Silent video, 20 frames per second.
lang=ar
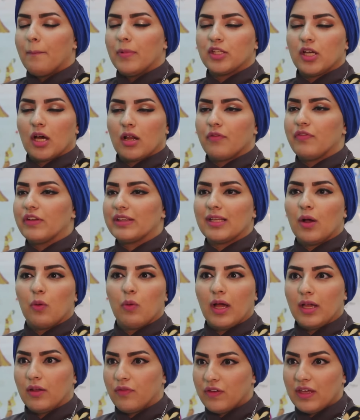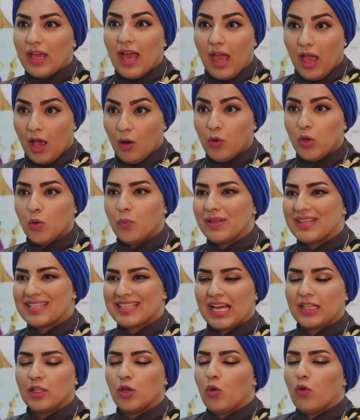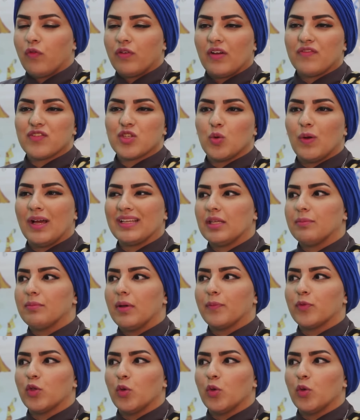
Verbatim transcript: بتعرفي تنوعي فيها قوي وبتساعدك وفي نفس الوقت ما